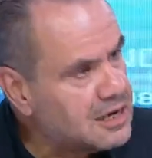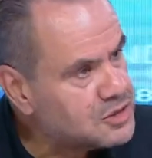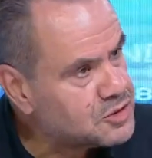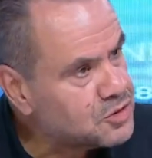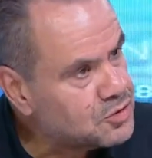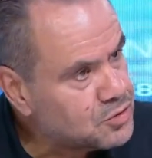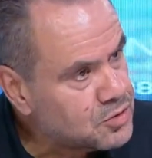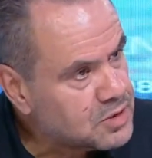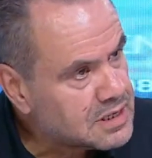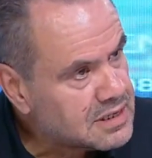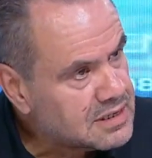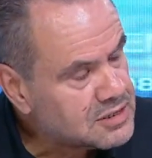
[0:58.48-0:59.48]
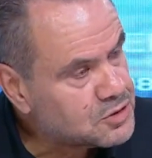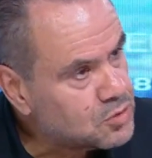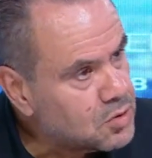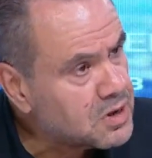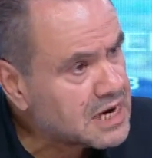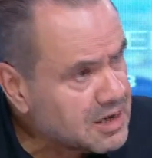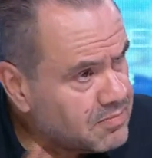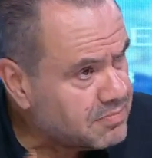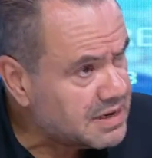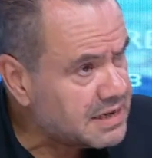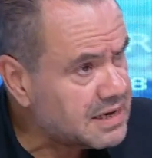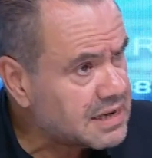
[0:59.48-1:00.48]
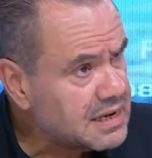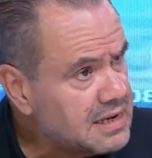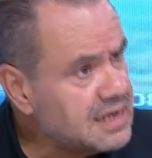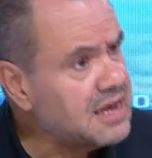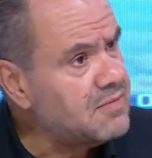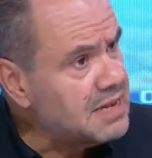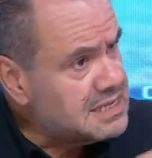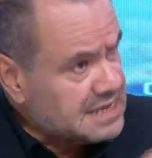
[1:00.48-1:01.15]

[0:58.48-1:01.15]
للصندوق أي. الصندوق يحب منك كيما انت